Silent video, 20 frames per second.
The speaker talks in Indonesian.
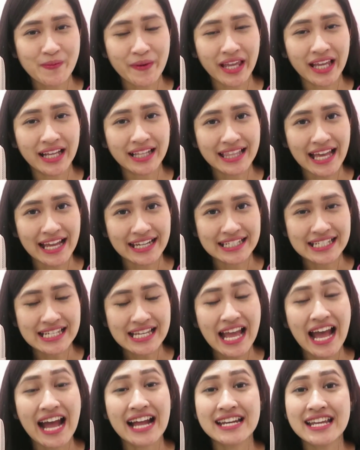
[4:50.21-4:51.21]
speaking
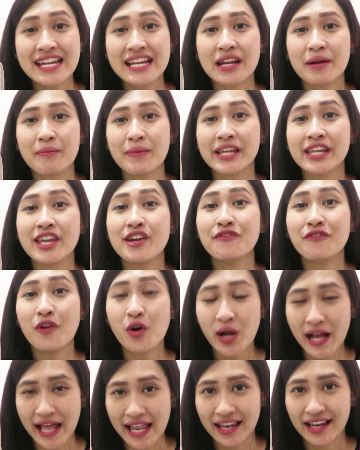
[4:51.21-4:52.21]
tadi ada yang namanya
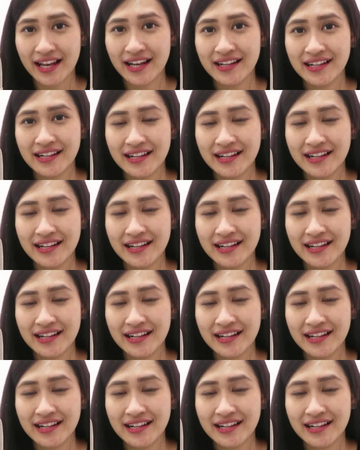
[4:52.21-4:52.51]
vokal.